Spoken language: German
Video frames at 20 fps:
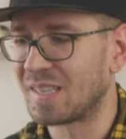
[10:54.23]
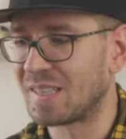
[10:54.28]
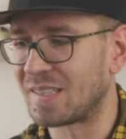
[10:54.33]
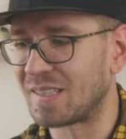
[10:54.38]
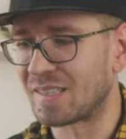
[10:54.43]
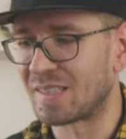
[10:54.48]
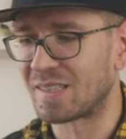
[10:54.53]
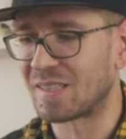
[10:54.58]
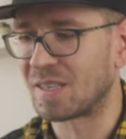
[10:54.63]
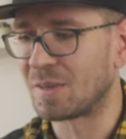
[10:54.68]

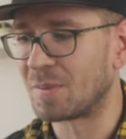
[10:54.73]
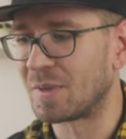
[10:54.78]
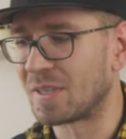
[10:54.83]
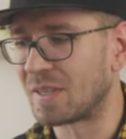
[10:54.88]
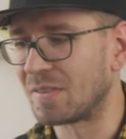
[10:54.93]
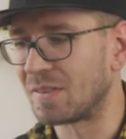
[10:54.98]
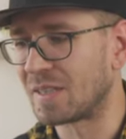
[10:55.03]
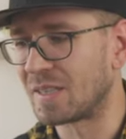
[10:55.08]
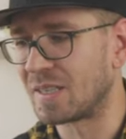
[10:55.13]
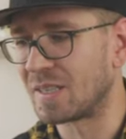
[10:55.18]
dann kann man
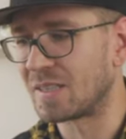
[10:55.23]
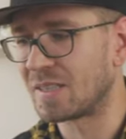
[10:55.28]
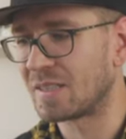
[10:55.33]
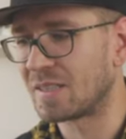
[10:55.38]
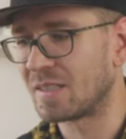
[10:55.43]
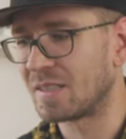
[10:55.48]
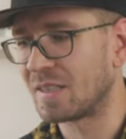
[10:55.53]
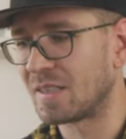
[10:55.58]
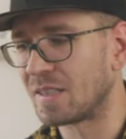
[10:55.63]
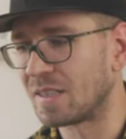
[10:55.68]
da
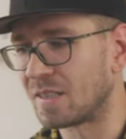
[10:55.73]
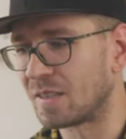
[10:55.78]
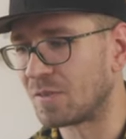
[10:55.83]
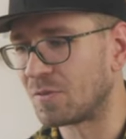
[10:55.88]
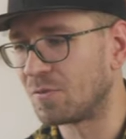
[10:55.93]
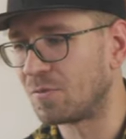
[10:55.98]
wirklich äh,